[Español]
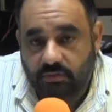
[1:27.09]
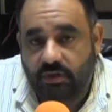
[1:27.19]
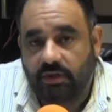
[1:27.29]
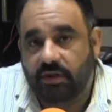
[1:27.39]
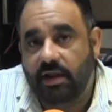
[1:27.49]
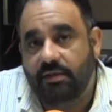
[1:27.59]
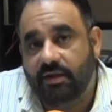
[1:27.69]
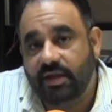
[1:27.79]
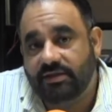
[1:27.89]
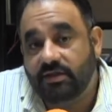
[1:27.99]
eh, la
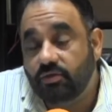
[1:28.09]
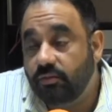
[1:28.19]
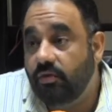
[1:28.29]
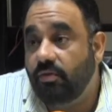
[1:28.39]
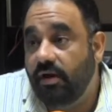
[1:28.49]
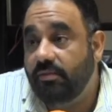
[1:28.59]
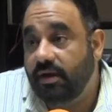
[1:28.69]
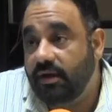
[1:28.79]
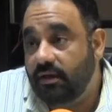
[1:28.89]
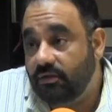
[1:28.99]
verdad es que es un
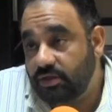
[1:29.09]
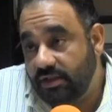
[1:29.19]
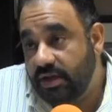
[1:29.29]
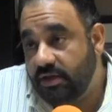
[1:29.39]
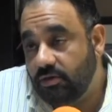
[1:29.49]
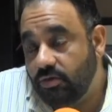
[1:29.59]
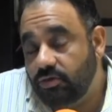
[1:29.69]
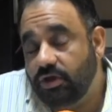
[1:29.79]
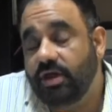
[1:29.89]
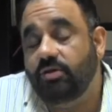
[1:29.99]
problema que nos atañe a todos y que